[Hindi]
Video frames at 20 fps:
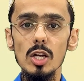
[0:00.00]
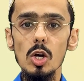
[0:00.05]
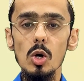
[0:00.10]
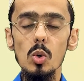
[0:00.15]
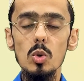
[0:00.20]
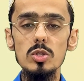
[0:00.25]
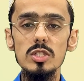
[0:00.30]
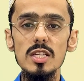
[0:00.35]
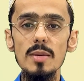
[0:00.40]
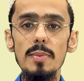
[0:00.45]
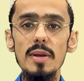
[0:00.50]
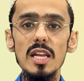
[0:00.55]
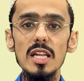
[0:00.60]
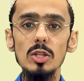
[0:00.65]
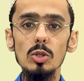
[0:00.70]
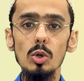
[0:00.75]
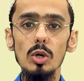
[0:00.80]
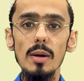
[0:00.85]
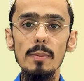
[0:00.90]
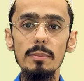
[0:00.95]
उससे पहले
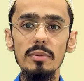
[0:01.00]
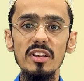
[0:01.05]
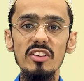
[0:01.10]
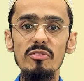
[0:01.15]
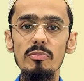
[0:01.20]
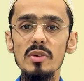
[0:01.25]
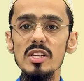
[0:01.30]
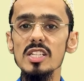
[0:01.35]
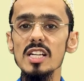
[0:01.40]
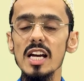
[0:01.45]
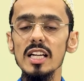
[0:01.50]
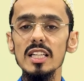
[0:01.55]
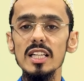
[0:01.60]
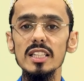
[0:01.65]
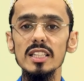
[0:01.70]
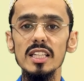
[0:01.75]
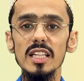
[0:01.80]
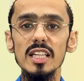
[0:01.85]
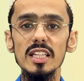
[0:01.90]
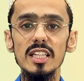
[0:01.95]
थोड़ा ब्रीफ में जान
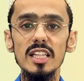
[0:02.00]
लेते हैं